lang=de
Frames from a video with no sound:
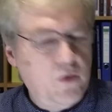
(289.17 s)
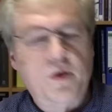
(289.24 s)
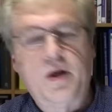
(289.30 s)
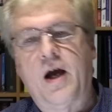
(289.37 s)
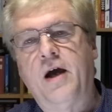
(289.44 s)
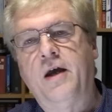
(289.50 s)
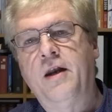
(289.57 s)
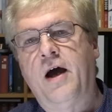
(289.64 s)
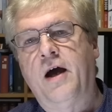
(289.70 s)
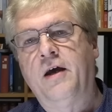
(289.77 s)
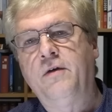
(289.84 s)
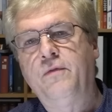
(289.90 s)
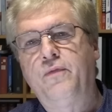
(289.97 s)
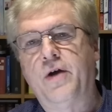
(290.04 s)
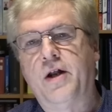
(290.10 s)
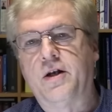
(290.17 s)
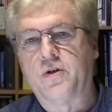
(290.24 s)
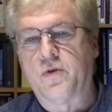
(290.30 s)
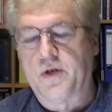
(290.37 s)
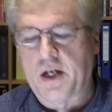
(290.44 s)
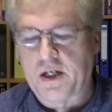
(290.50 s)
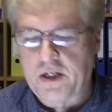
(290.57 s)
Ukraine einfällt.
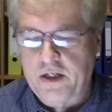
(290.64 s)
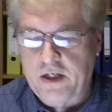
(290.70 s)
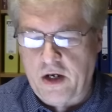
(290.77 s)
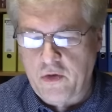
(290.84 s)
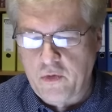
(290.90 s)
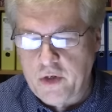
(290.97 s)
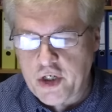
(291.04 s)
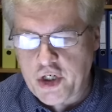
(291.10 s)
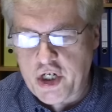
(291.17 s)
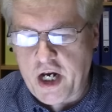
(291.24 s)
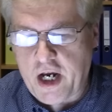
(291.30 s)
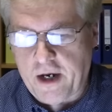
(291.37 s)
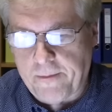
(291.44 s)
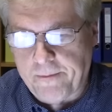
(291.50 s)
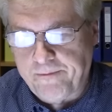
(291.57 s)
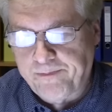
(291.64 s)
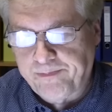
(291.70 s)
Und das ist ja nun geschehen.